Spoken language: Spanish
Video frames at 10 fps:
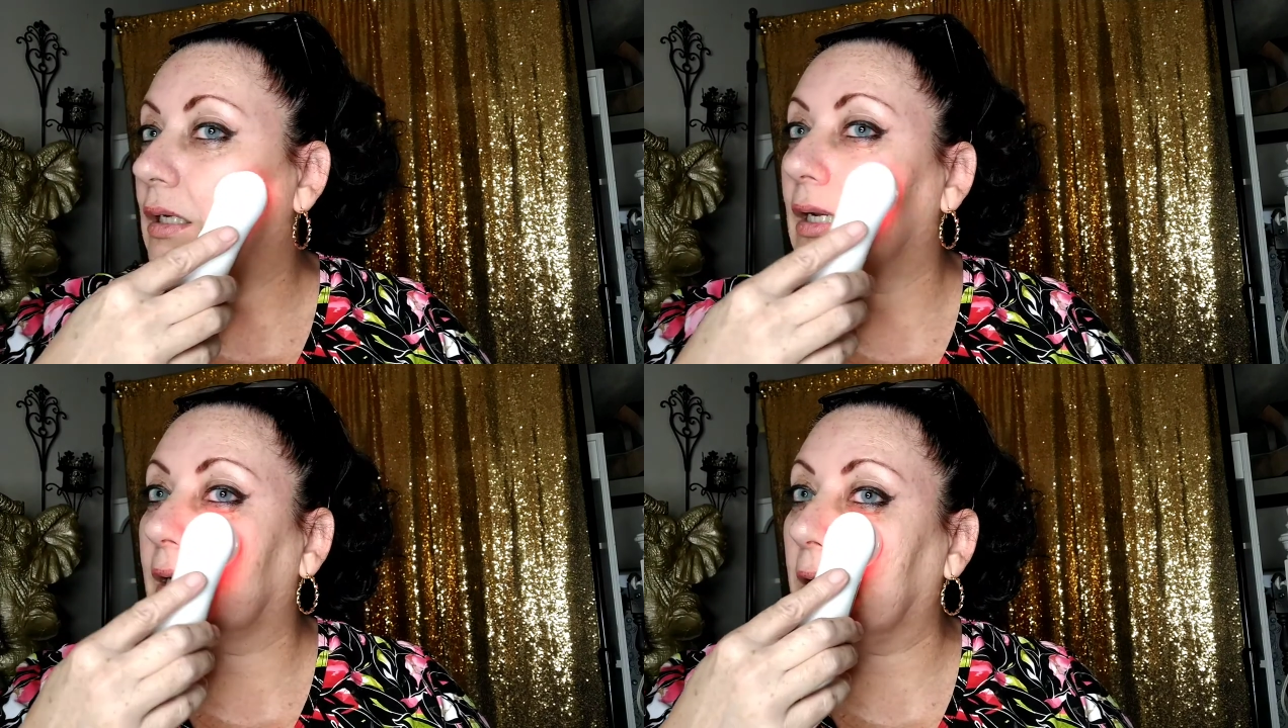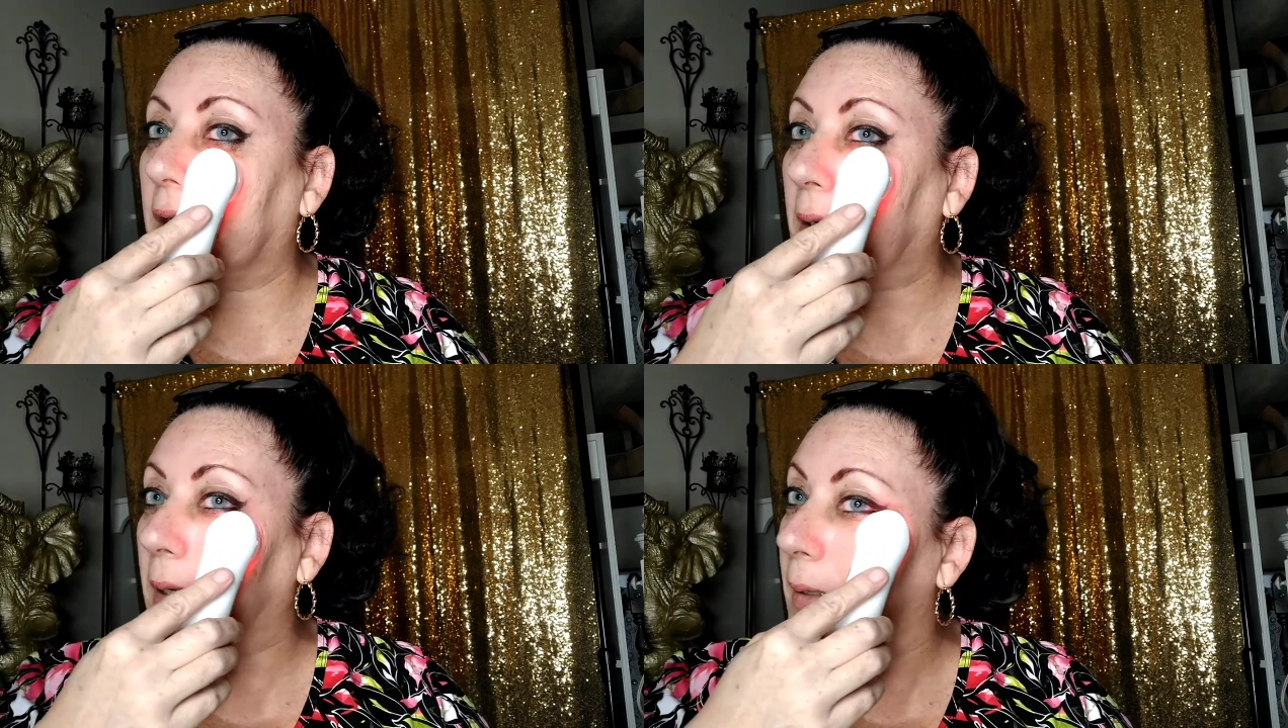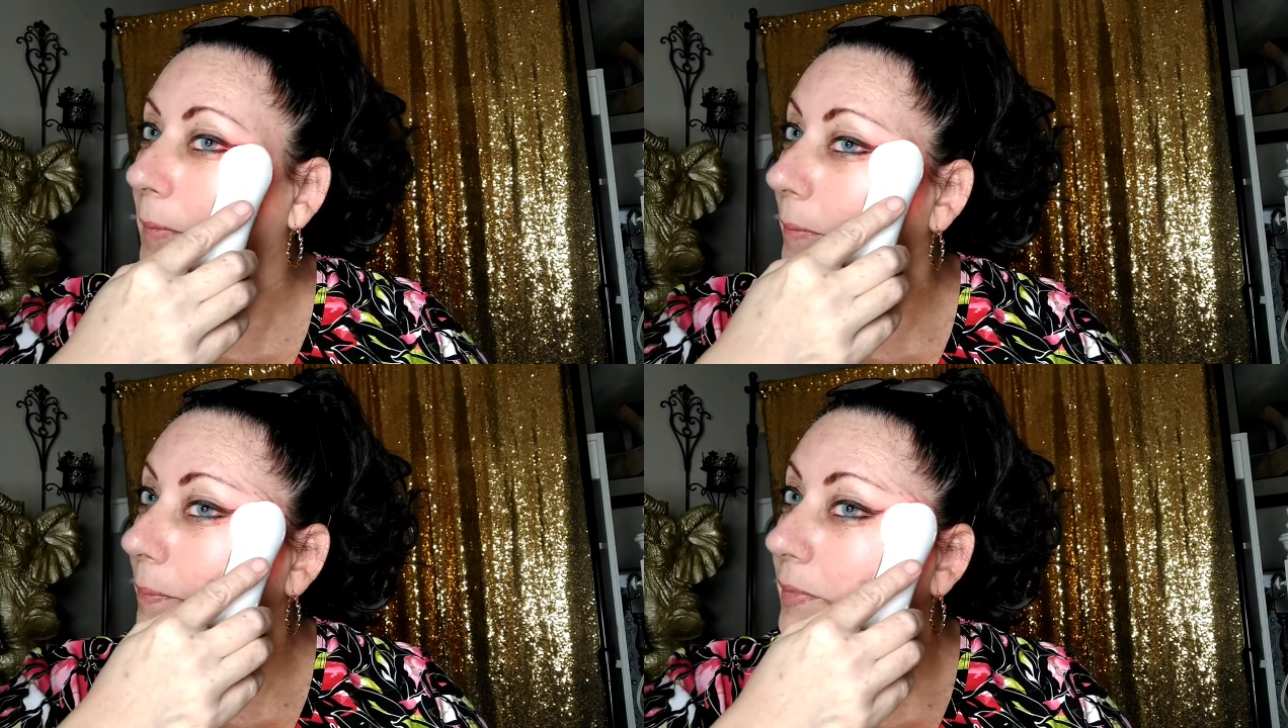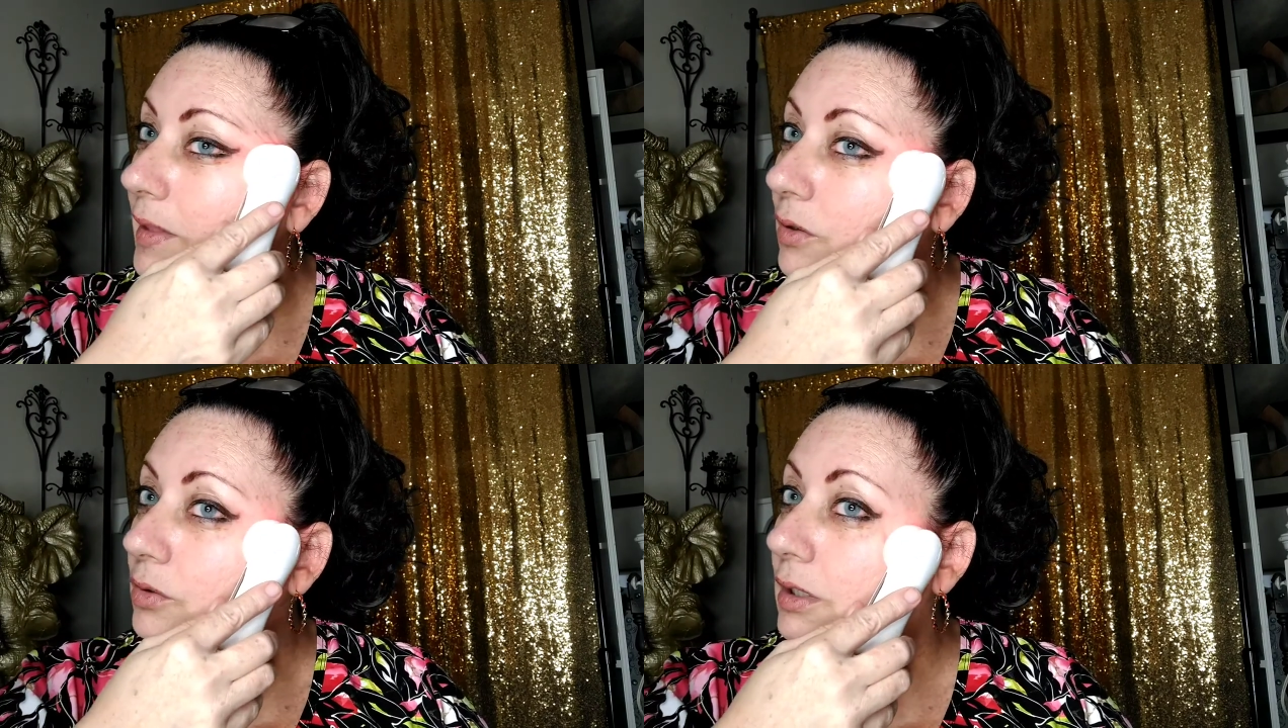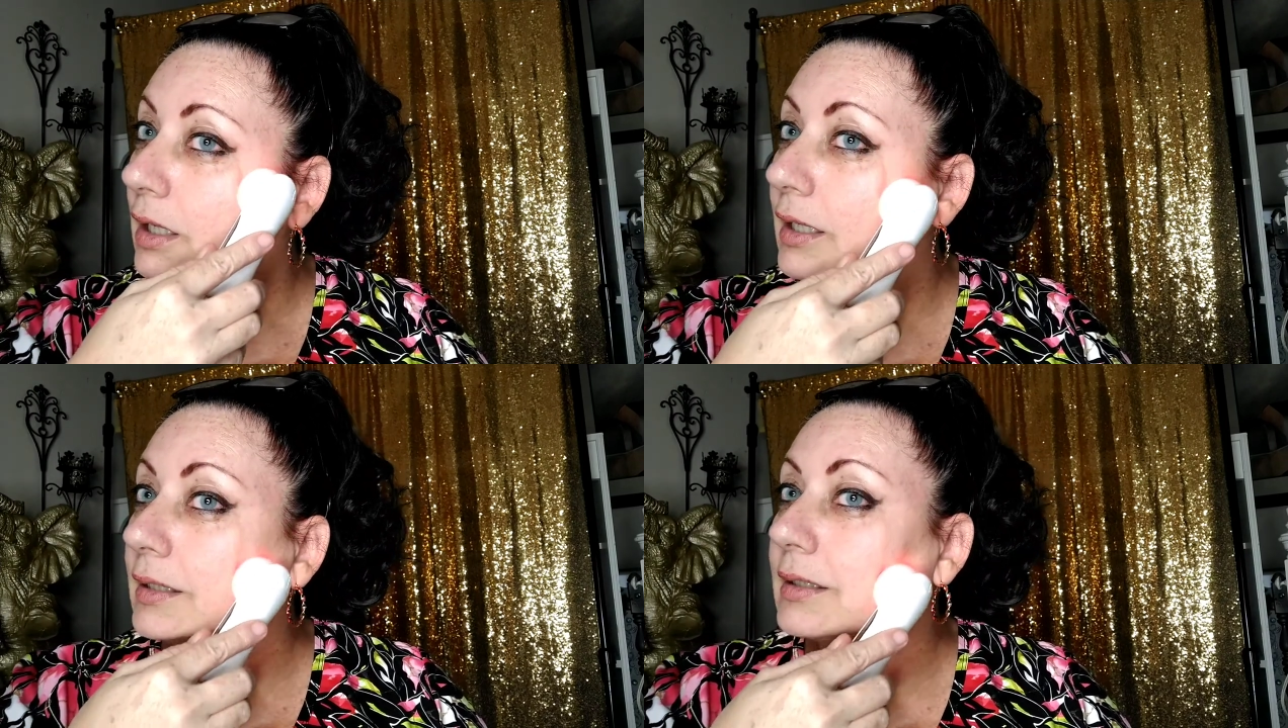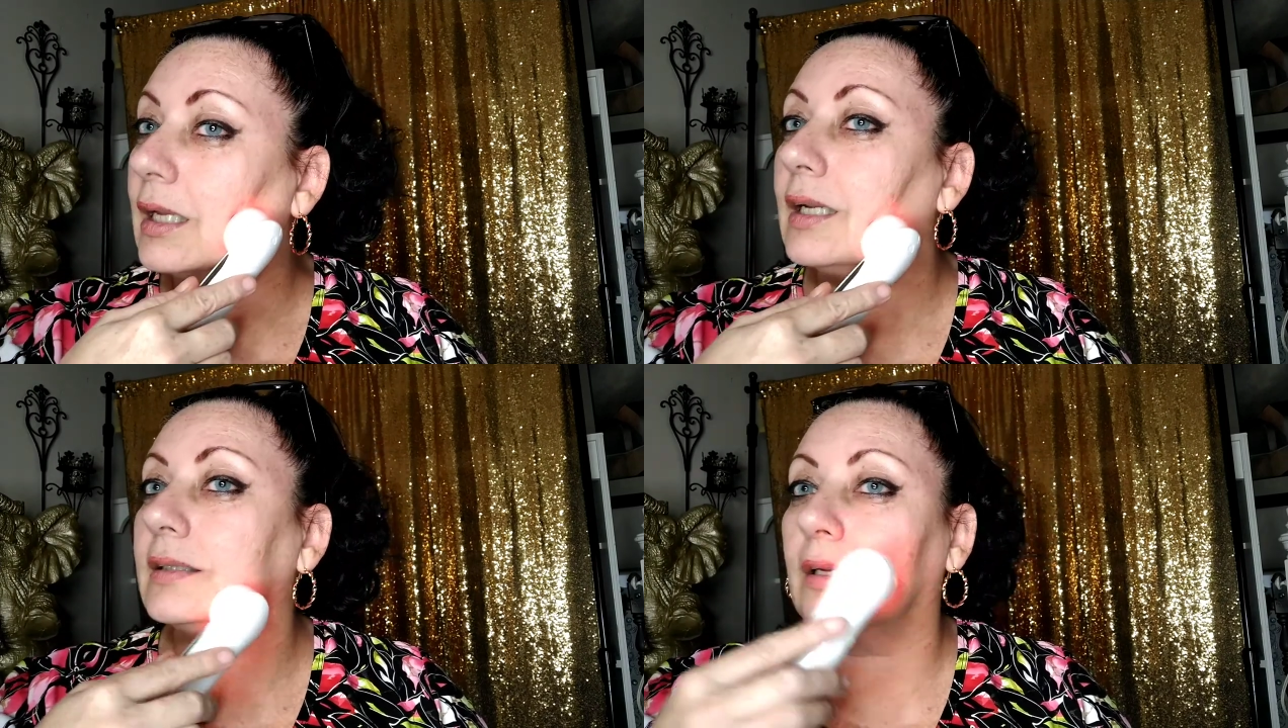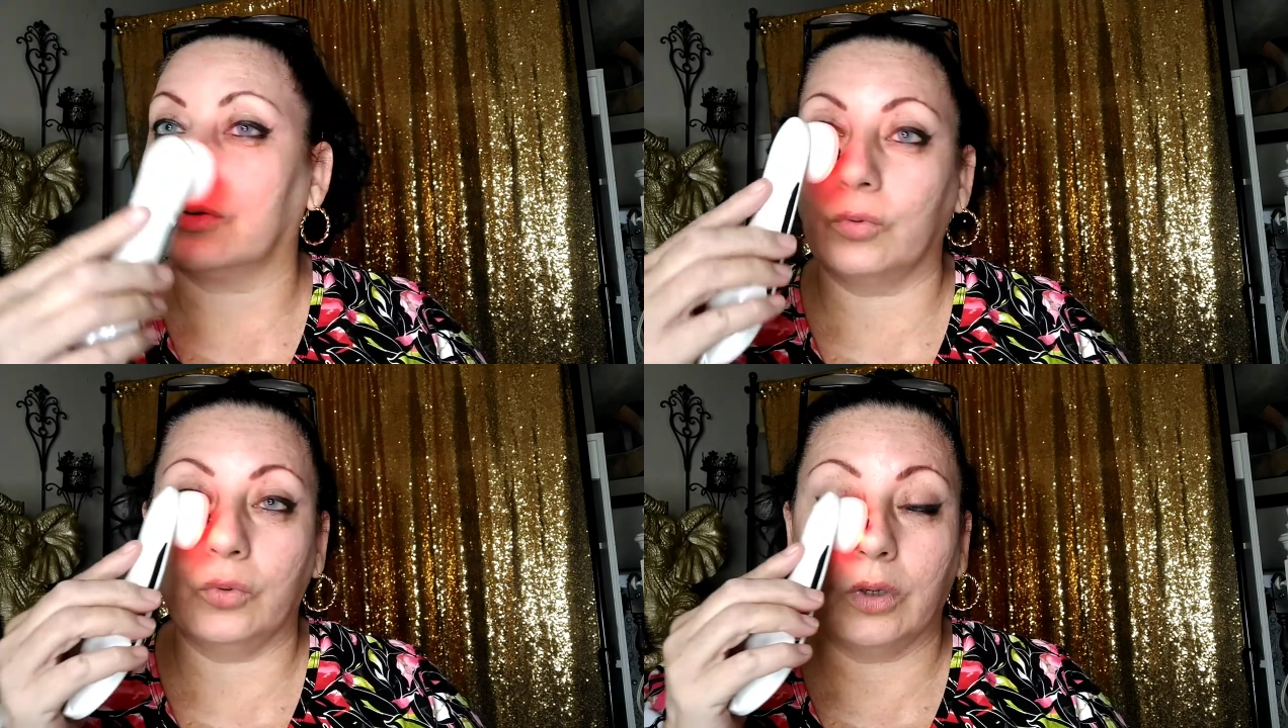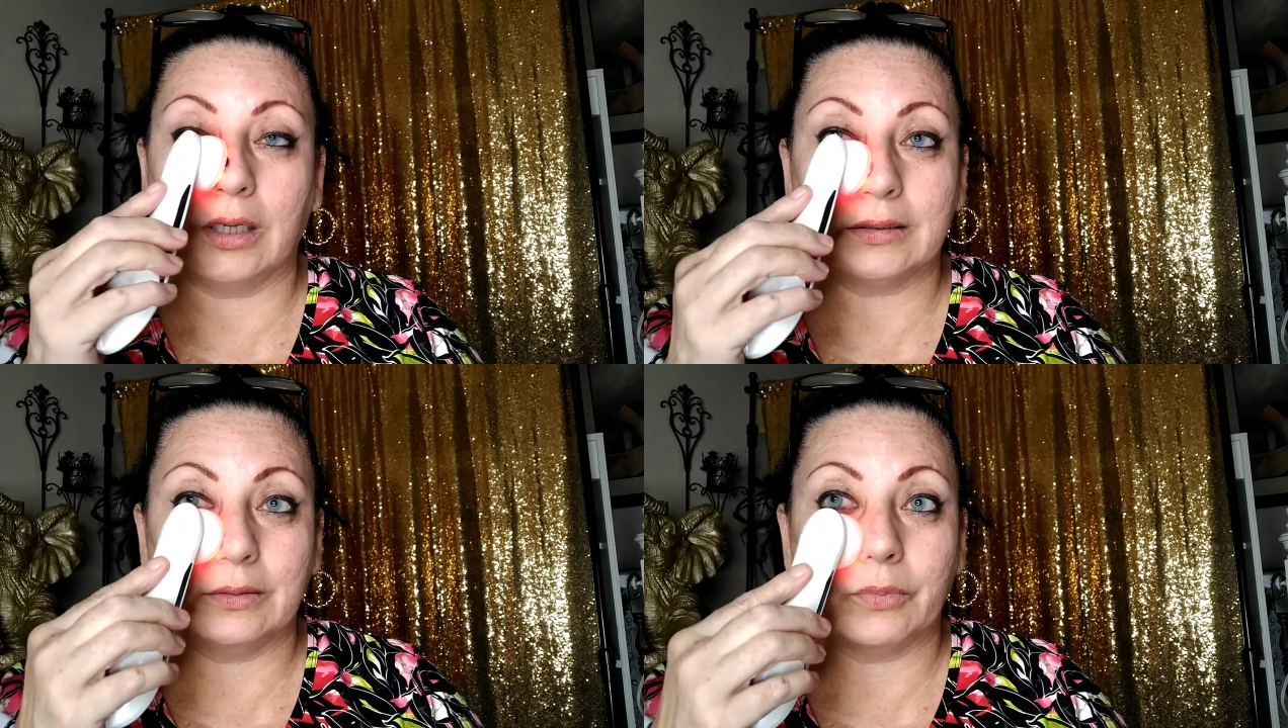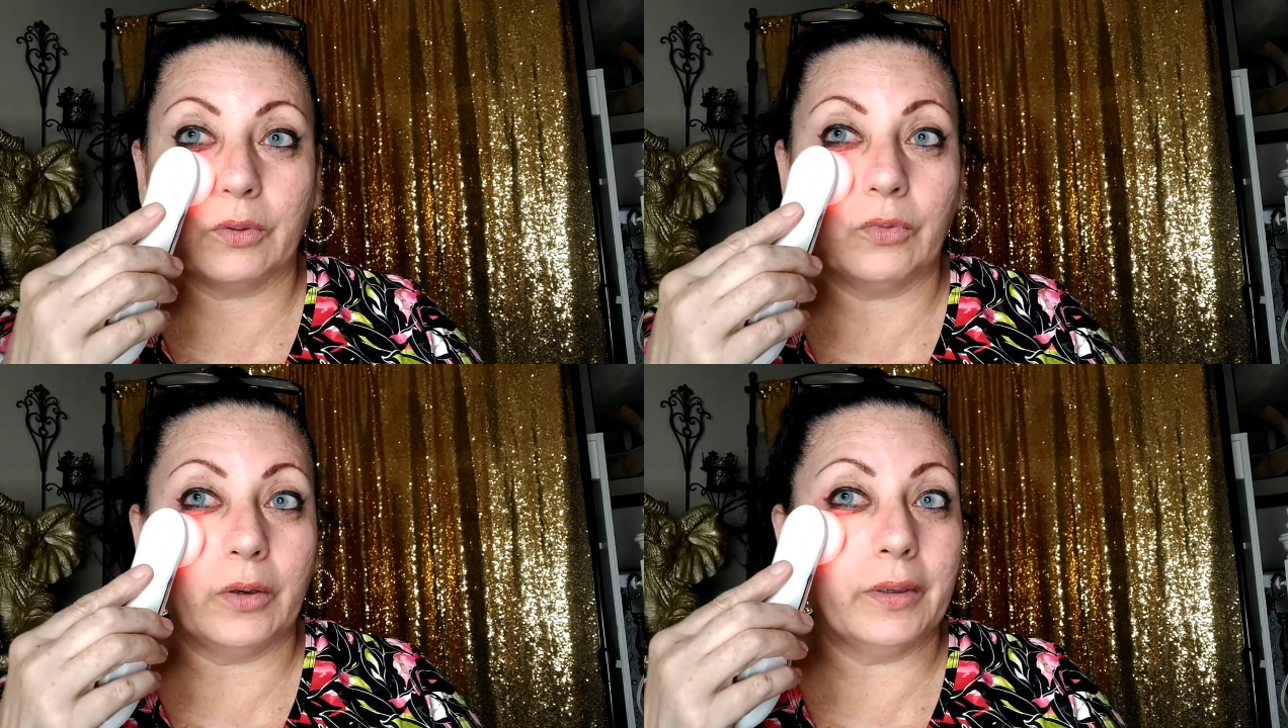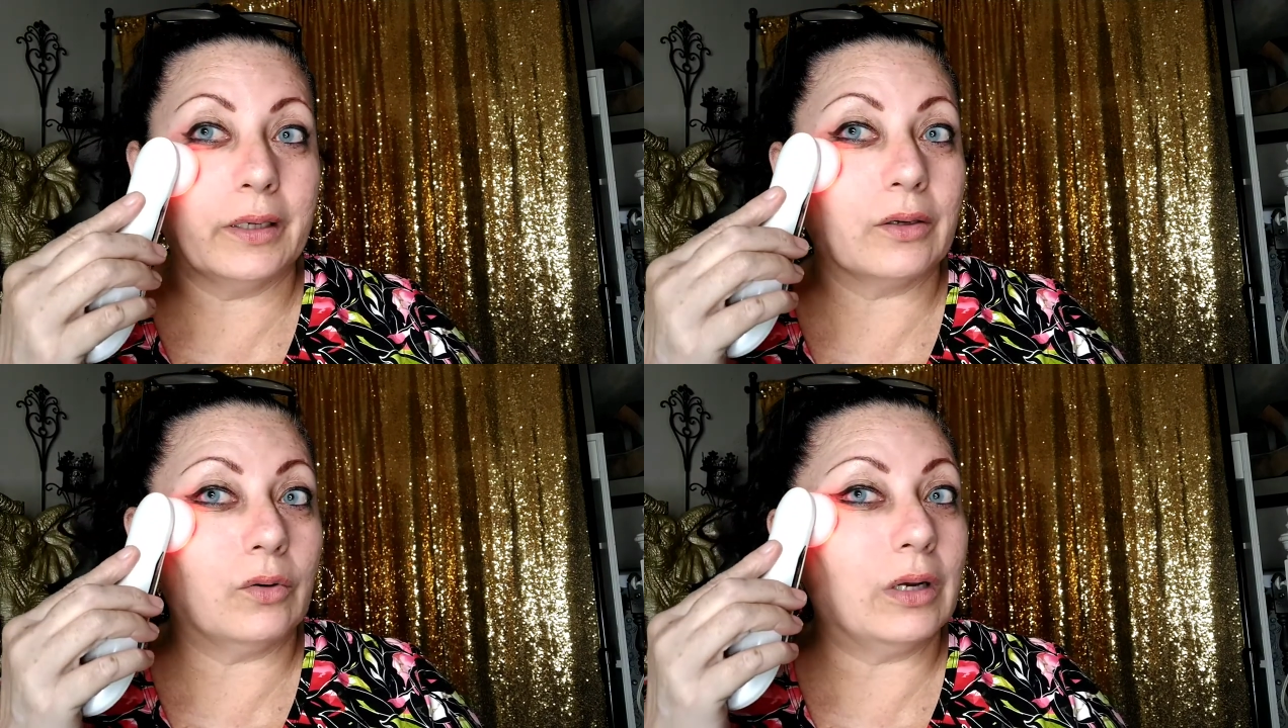la que contrarresta las arrugas y promueve el